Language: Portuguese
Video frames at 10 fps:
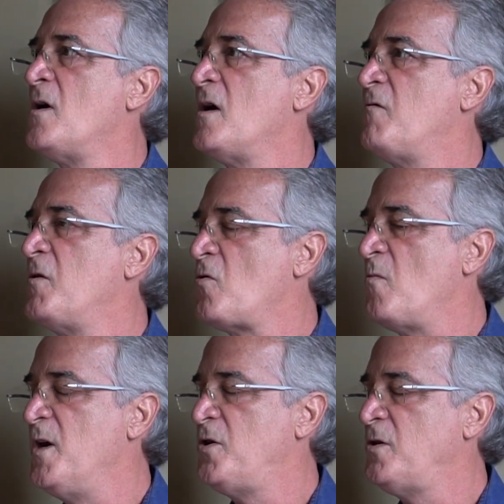
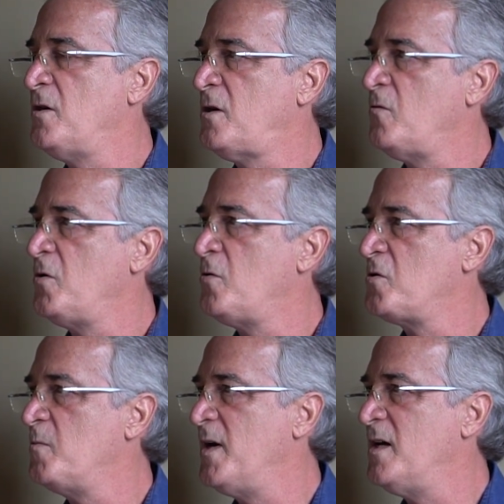eventualmente entre um e
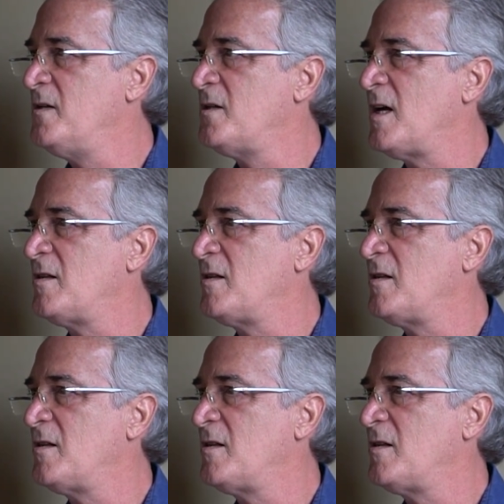dois meses,